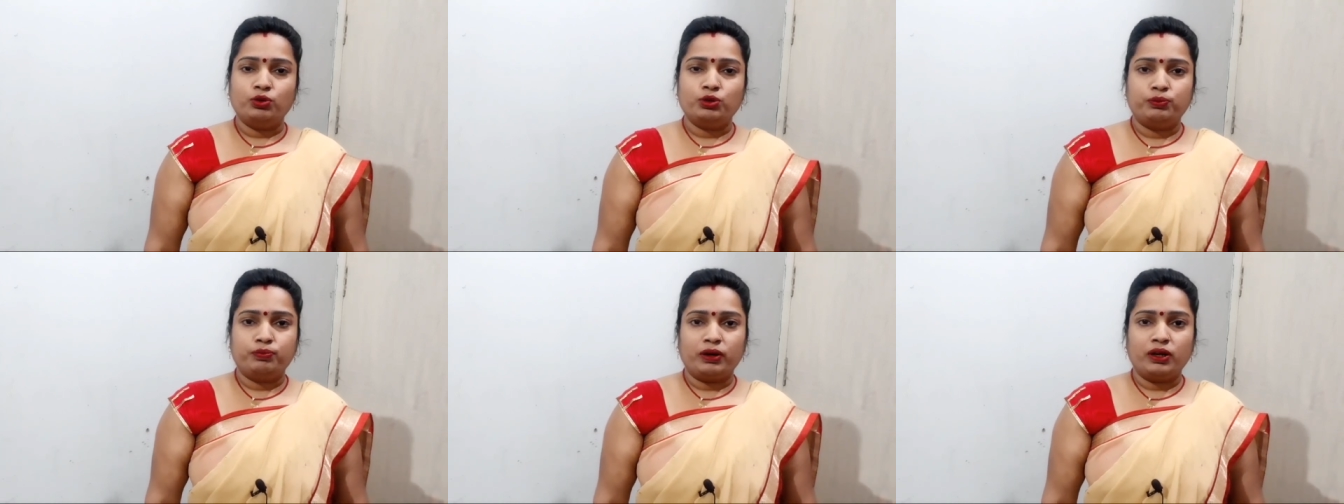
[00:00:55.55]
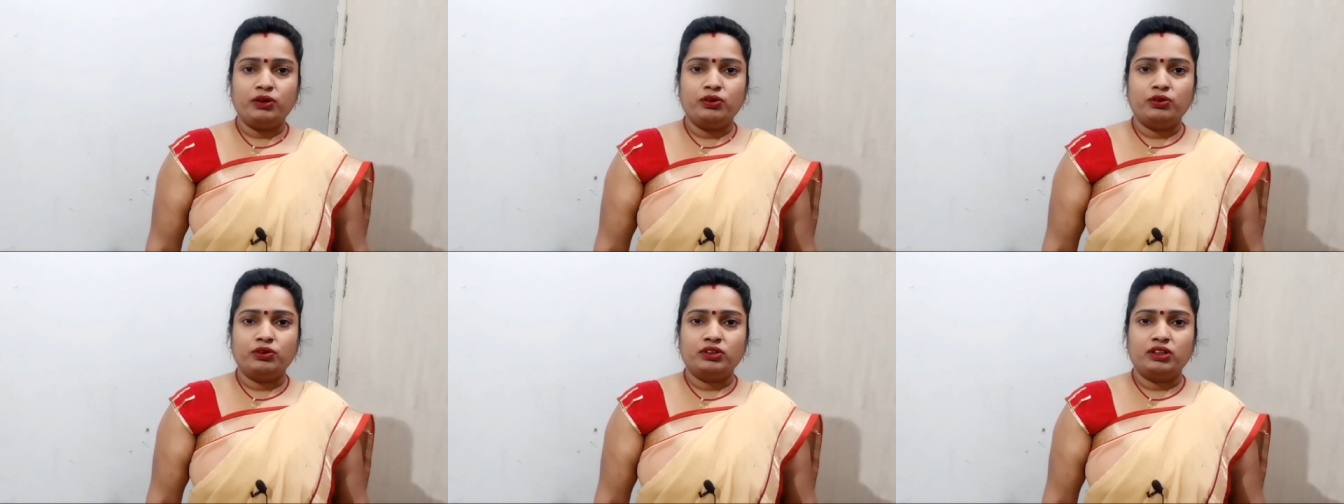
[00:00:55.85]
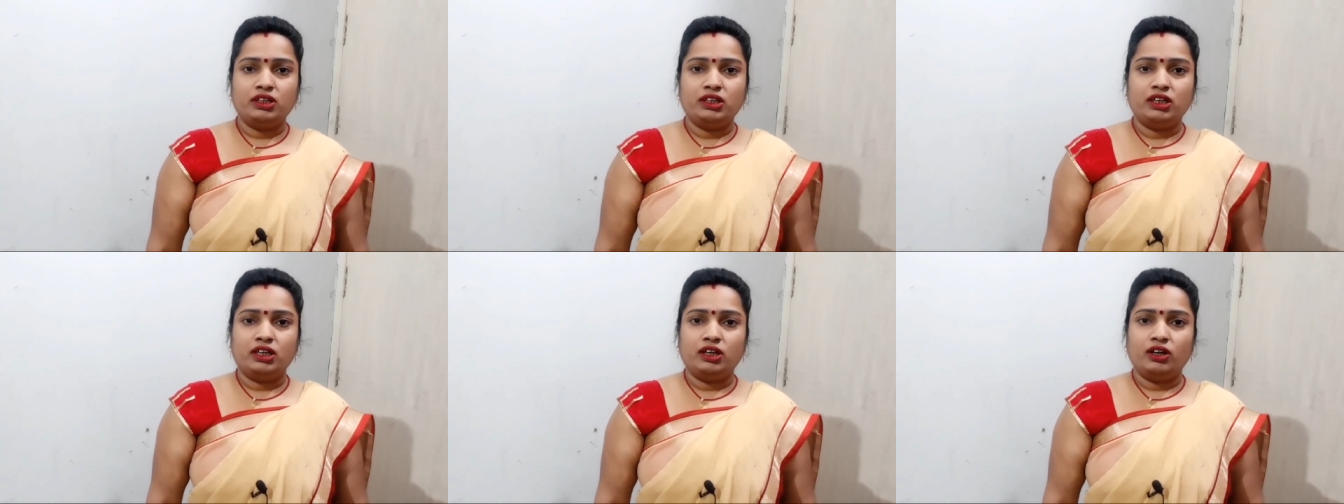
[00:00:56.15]
उत्पन्न
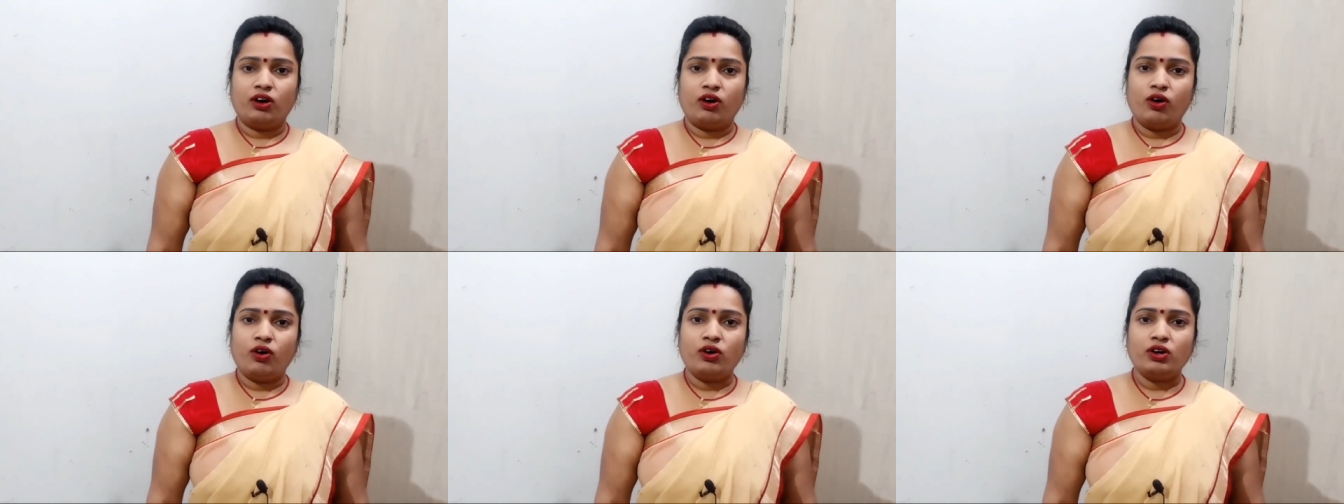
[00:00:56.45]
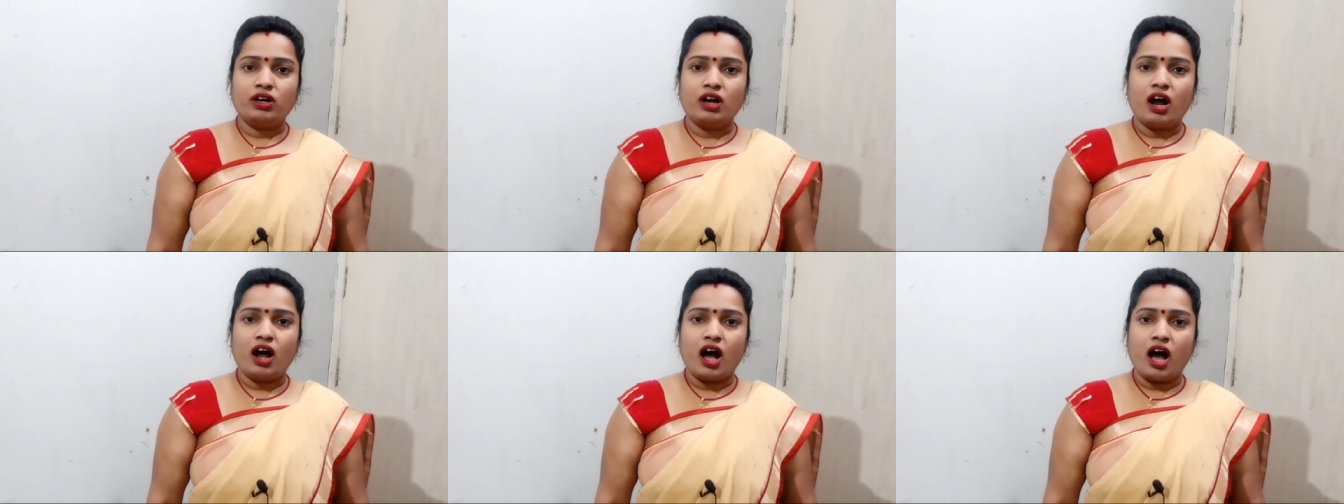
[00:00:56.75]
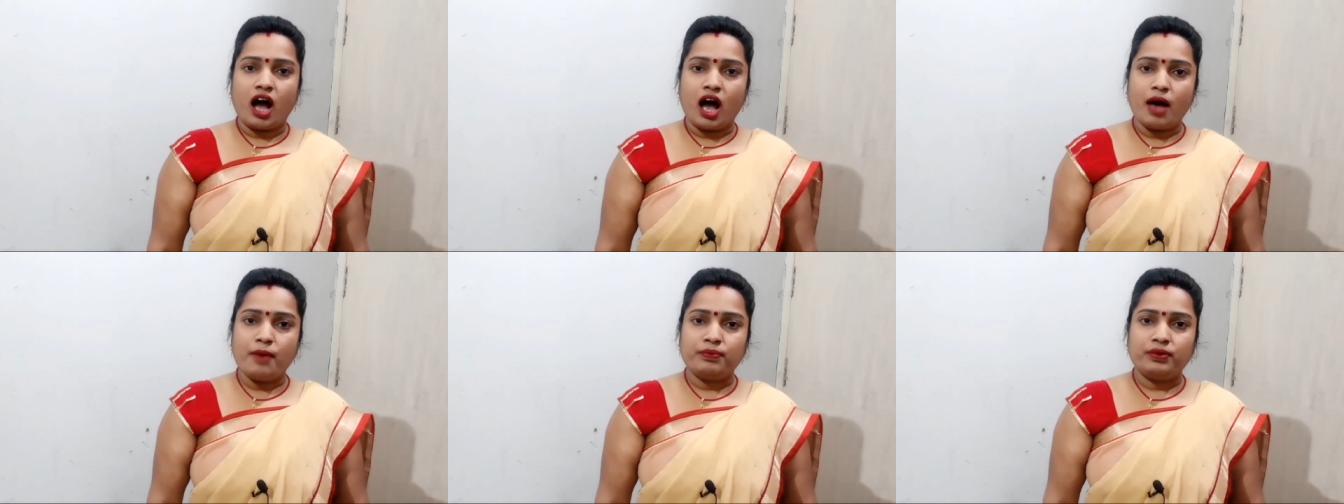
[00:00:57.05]
होती हैं और
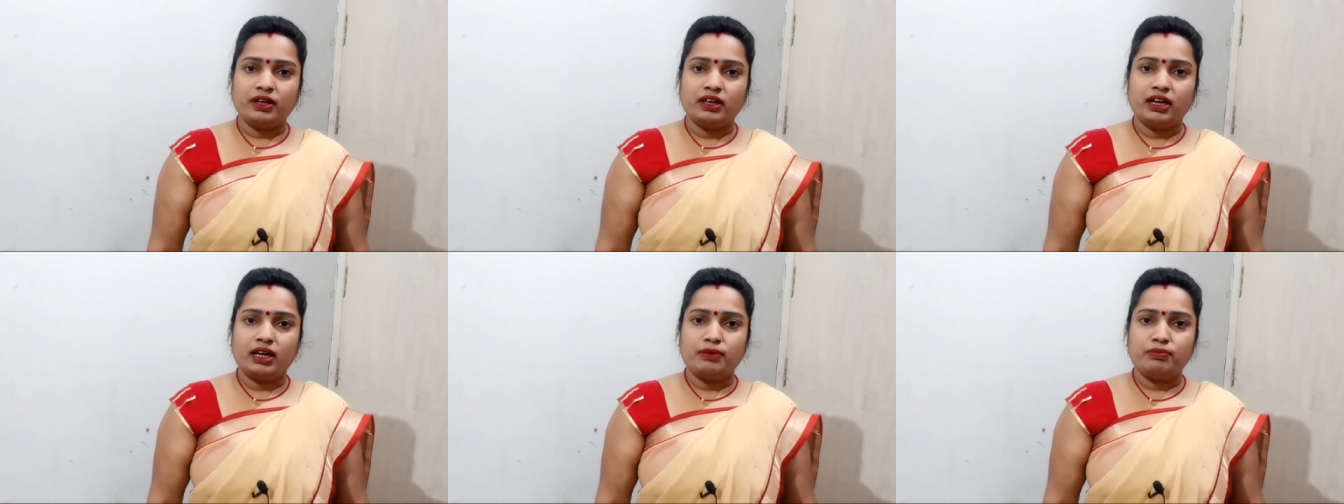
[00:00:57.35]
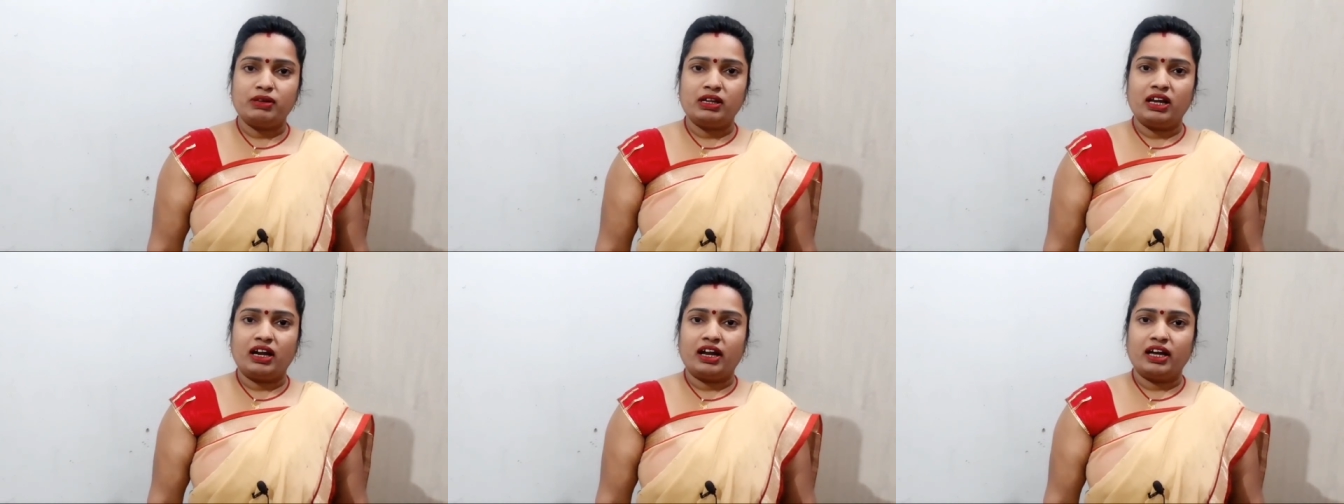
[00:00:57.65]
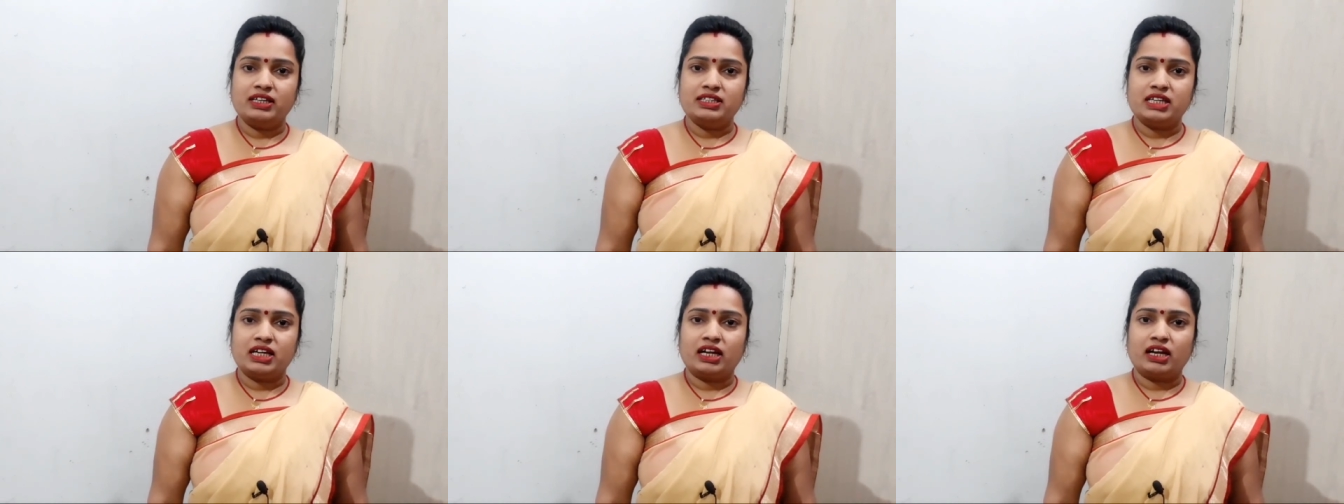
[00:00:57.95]
आपके घर में
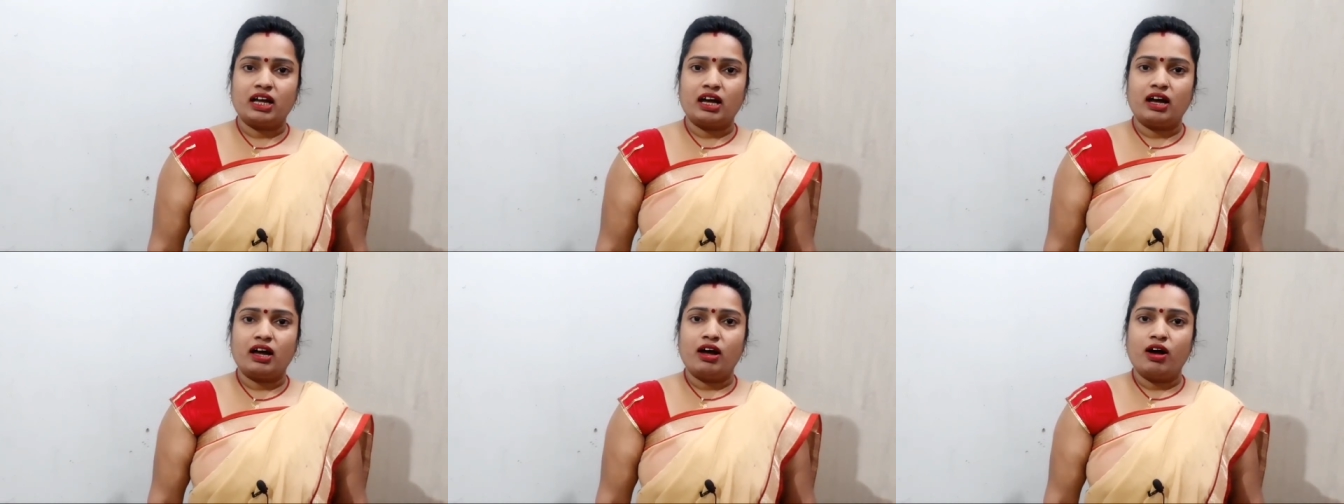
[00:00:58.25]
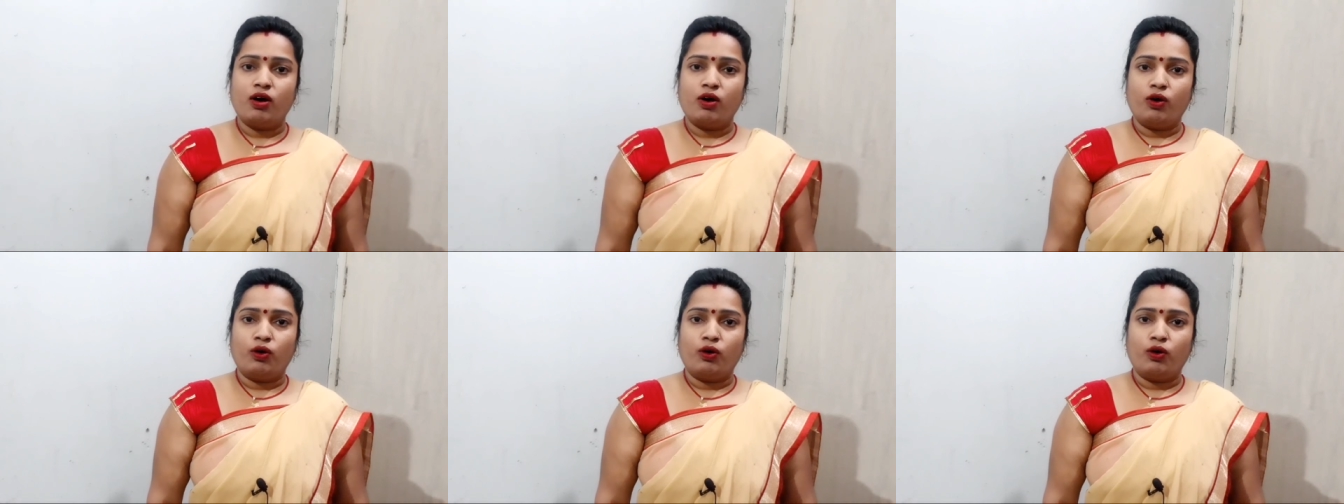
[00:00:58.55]
लड़ाई झगड़ा